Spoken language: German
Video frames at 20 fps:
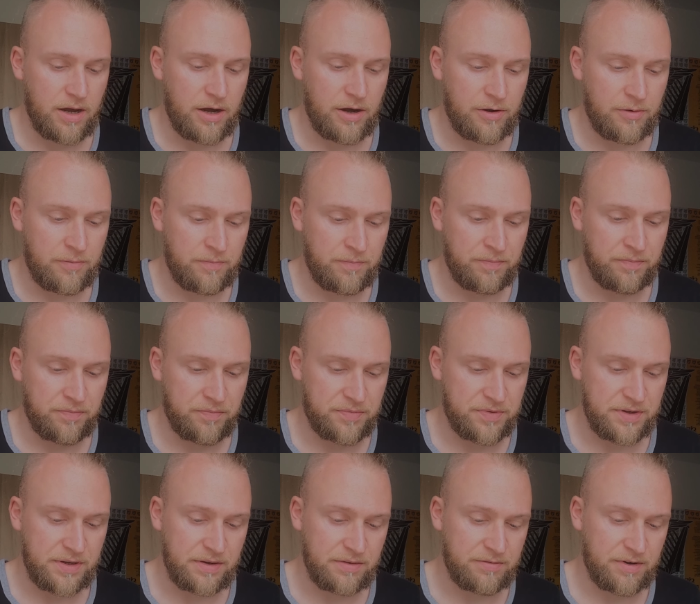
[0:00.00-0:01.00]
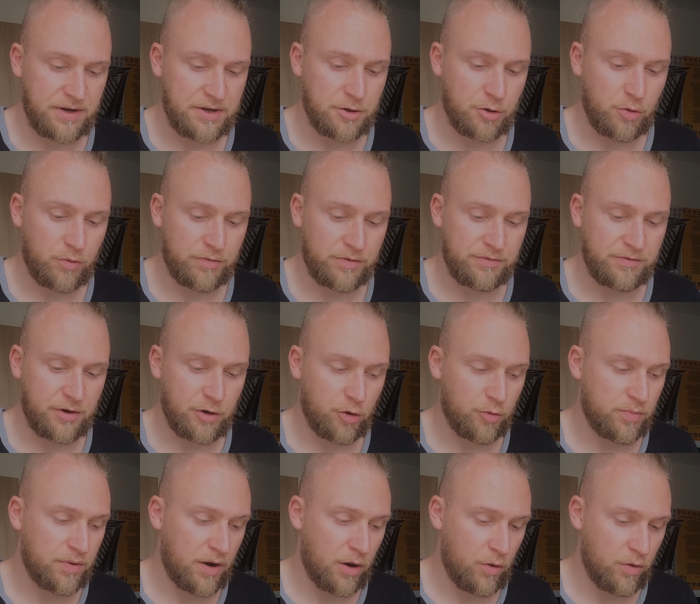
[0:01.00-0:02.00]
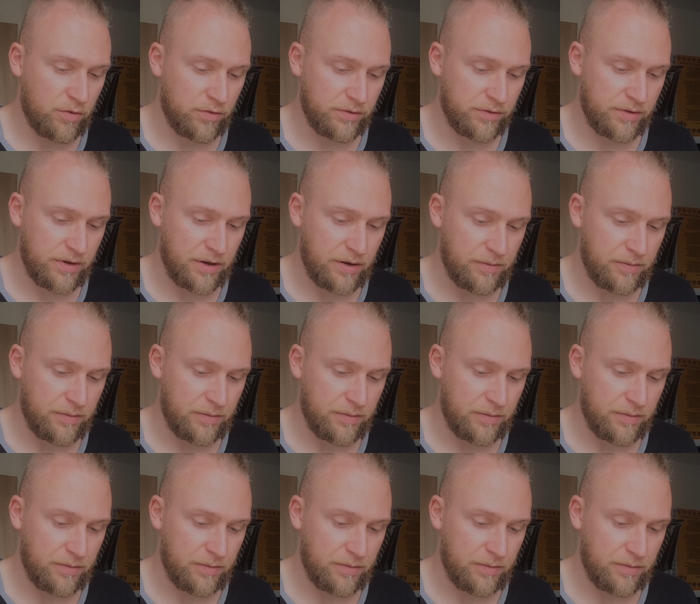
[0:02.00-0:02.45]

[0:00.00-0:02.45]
Ähm, die werde ich auf jeden Fall auch brauchen.